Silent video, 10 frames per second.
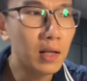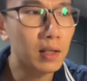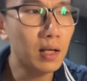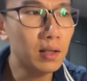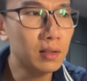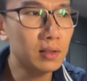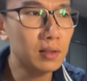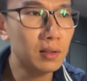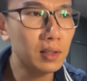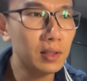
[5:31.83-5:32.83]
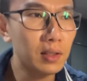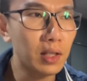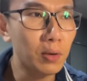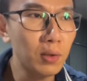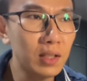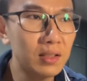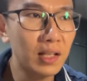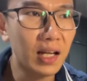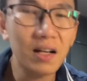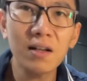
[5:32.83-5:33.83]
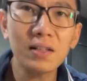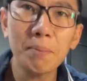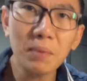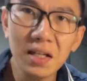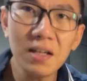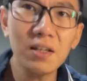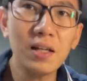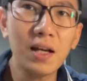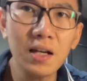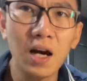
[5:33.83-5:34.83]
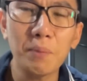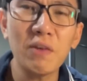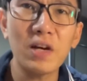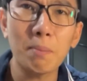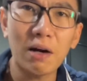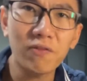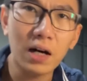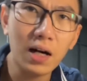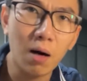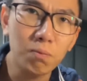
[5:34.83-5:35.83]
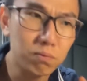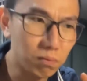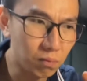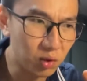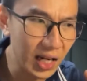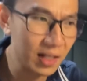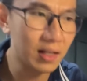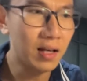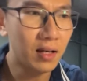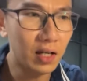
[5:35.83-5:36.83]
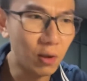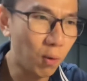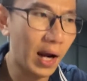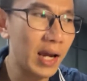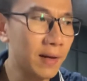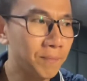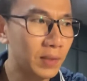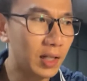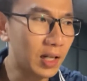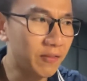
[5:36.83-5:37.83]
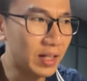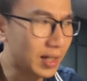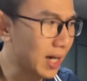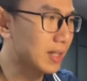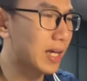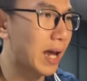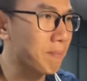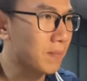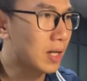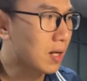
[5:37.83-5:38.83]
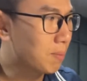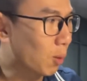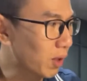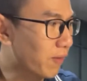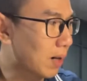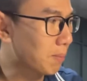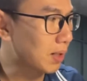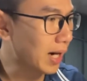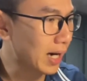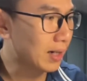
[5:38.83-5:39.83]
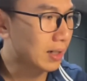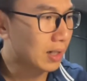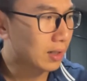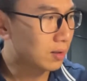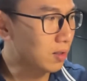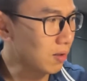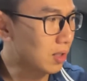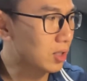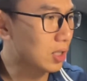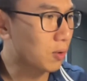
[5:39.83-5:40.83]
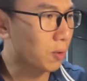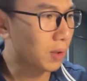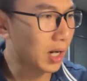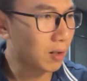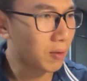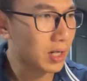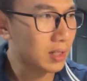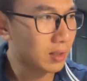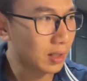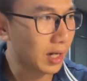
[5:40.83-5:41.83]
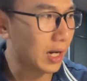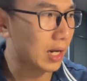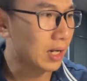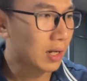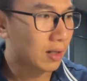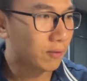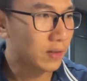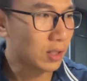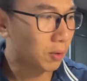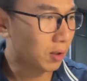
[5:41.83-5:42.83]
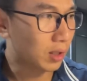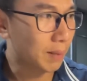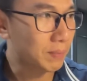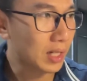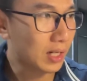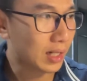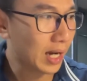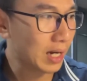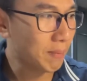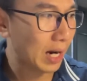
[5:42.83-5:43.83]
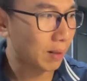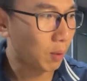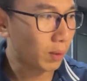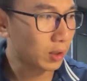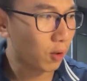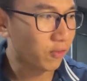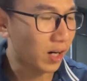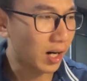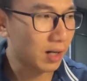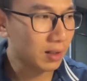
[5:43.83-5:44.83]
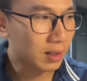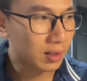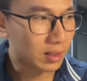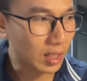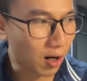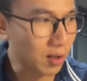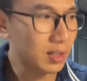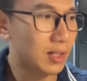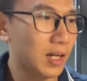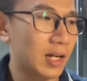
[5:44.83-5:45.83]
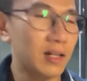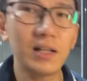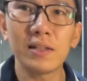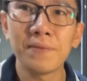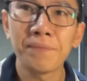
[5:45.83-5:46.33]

nó kiểu như là nó tâm lý với kết hợp với việc bằng vận động nhanh hiệu quả thì cái việc cắt giảm một cái phần bữa ăn rất là nhiều calorie như thế này ví dụ là thậm chí là thay bằng một cái tô phở nhỏ như thế này thôi